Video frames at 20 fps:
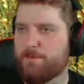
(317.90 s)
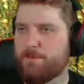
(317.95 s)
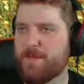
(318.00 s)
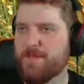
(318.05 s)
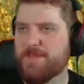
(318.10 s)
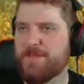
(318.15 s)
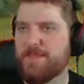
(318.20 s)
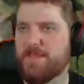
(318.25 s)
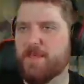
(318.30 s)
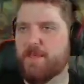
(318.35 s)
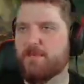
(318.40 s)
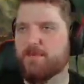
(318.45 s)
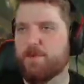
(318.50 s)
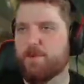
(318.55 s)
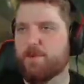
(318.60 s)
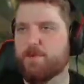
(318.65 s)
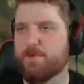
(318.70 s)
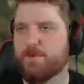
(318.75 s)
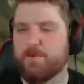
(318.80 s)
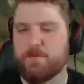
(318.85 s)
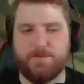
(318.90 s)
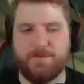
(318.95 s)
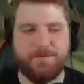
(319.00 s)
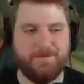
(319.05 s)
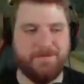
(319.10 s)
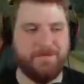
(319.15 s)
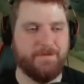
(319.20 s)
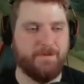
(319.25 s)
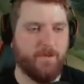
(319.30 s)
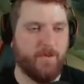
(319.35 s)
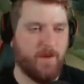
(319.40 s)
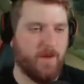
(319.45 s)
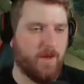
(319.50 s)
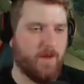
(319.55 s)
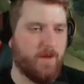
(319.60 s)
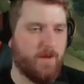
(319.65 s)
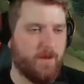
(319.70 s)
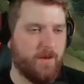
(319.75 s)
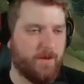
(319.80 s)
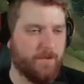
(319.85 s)
Bandenkrieg, Wolf. Hm.
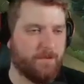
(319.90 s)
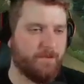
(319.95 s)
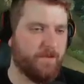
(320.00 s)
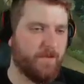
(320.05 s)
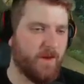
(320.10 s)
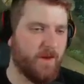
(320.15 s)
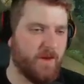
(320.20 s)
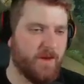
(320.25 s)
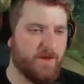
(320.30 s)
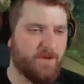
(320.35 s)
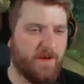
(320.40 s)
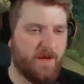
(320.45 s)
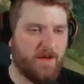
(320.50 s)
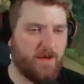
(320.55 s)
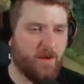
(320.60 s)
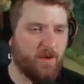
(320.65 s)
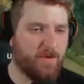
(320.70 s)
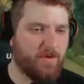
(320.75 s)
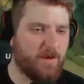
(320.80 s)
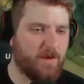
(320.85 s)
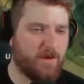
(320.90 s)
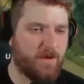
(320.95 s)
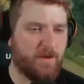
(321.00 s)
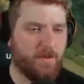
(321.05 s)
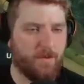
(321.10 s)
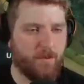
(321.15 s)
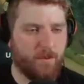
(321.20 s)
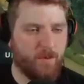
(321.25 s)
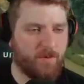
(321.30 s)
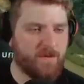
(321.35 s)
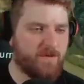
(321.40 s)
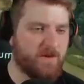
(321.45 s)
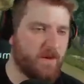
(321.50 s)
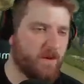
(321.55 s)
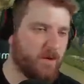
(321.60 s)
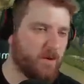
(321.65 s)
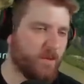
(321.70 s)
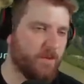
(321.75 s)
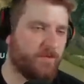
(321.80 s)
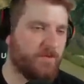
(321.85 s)
Ich bin da auch wieder, muss
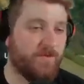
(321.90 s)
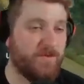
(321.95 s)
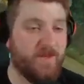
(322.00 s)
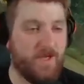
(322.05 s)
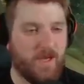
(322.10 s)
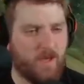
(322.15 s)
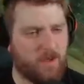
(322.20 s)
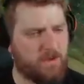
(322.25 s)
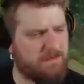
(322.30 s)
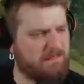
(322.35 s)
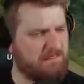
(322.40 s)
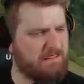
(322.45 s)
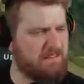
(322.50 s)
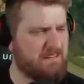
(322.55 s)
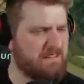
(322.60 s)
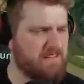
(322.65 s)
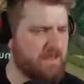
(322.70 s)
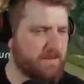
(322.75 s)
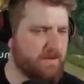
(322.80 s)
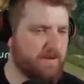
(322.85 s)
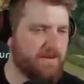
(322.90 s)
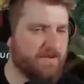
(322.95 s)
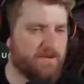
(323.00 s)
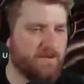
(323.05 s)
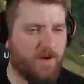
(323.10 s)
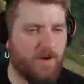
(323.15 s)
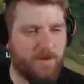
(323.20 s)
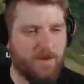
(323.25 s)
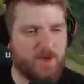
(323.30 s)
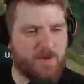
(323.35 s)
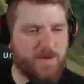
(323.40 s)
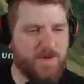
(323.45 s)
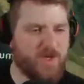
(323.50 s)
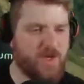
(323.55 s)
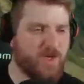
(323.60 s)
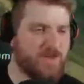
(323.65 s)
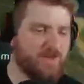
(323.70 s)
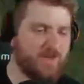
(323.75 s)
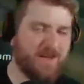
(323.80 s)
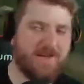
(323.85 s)
auch um vier raus. Äh. Nächste Woche habe ich
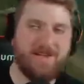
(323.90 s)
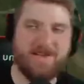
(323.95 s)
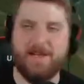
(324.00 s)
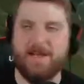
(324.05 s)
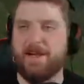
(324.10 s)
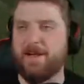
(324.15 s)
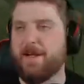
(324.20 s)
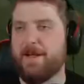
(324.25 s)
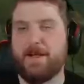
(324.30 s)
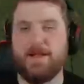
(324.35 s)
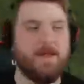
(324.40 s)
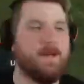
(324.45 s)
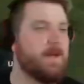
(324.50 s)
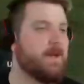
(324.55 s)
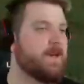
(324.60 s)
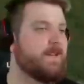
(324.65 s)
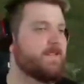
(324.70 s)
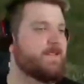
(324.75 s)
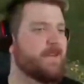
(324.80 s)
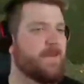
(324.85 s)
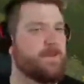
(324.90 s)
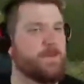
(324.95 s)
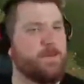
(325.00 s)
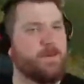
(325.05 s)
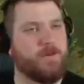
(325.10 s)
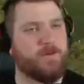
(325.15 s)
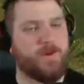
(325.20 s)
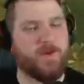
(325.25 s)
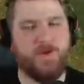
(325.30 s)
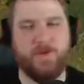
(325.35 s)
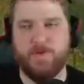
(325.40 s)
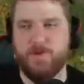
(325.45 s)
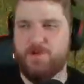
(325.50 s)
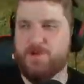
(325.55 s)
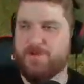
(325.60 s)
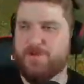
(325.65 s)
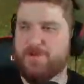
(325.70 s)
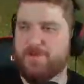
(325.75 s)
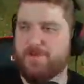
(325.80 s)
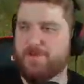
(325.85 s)
Spätschicht, da kann ich länger. Sag mal, Güte, ich wünsche
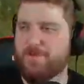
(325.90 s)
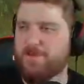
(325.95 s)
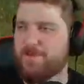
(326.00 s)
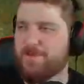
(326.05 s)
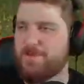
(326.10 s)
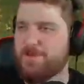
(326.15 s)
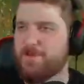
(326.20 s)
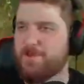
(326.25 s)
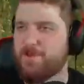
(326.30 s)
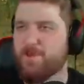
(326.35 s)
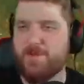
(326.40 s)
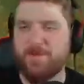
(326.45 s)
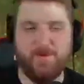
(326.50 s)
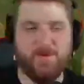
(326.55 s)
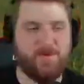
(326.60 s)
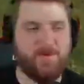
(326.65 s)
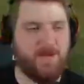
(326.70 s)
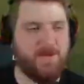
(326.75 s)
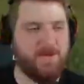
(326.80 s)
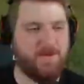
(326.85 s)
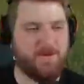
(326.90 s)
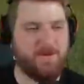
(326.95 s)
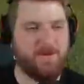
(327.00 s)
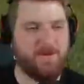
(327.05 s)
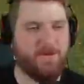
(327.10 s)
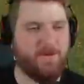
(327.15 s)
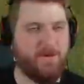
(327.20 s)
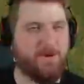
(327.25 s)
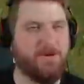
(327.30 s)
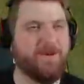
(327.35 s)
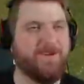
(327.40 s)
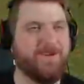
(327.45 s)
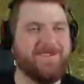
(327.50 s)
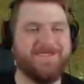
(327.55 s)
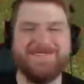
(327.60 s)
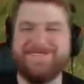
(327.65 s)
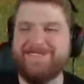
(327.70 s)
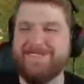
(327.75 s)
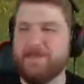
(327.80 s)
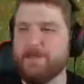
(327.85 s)
dir was, ne? Schön, dass du kurz da warst, hab mich gefreut.
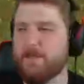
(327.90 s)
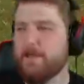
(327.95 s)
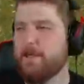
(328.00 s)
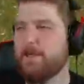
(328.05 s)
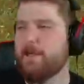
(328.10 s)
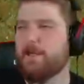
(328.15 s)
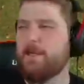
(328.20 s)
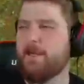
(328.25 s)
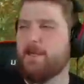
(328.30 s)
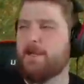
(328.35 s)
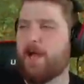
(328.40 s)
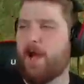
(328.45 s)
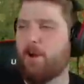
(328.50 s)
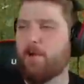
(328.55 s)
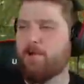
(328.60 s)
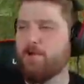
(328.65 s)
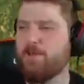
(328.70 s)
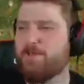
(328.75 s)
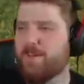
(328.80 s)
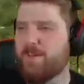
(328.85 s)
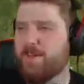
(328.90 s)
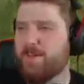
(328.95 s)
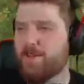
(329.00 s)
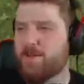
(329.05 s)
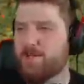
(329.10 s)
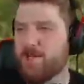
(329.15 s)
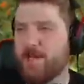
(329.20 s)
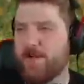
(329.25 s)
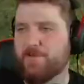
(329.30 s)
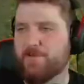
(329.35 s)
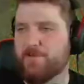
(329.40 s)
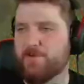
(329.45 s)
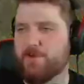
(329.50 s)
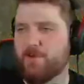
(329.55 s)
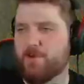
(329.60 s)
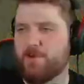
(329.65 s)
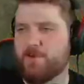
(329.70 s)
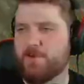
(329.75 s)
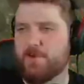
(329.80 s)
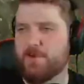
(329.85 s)
Hm? Hau dich weg, schlaf schön
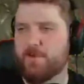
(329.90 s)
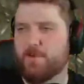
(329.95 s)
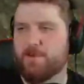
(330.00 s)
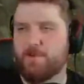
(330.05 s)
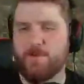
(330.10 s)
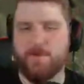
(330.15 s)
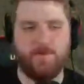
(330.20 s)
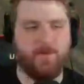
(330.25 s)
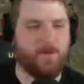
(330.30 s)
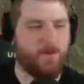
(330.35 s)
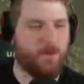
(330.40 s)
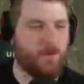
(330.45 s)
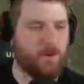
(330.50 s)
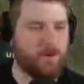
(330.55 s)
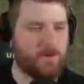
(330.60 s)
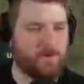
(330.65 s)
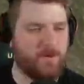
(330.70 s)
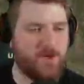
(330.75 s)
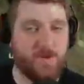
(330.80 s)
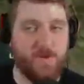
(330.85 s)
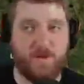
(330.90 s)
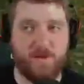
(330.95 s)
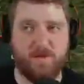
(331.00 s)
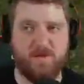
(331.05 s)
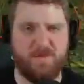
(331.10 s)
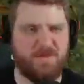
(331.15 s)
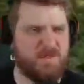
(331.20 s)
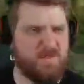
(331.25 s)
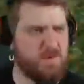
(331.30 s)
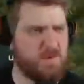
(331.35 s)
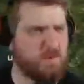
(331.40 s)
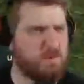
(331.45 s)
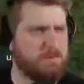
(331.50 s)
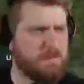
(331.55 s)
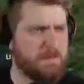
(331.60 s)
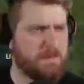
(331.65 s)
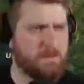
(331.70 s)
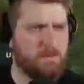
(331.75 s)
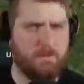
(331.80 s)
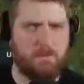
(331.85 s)
und, dir morgen viel Spaß um 4
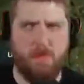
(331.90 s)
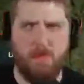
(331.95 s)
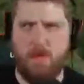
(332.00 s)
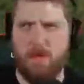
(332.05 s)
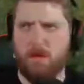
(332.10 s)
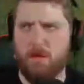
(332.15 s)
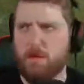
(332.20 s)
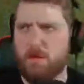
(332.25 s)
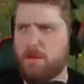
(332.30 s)
Uhr. Ne?